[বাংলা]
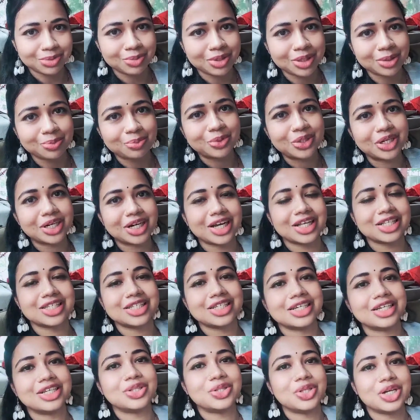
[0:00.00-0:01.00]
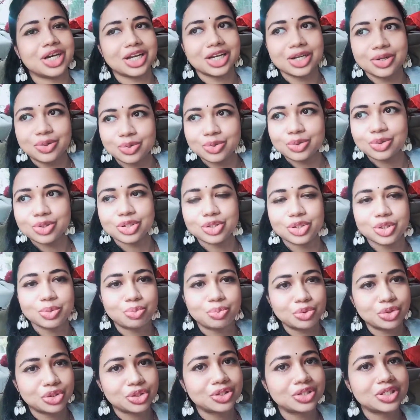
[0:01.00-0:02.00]
ইয়াসমানপুরের কাছে কিন্তু এখানে কোনো
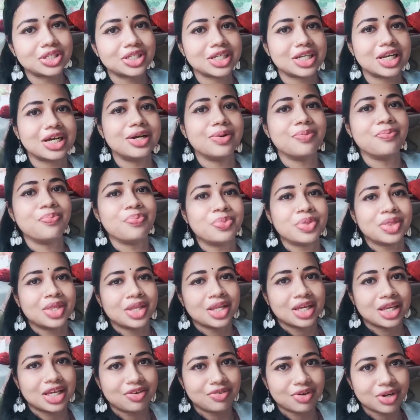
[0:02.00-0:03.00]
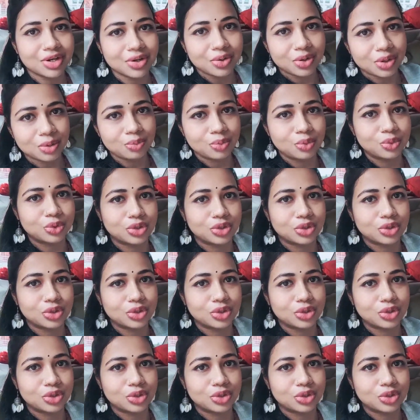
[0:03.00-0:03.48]
কিছুই পুজো হচ্ছে না ইভেন কোনো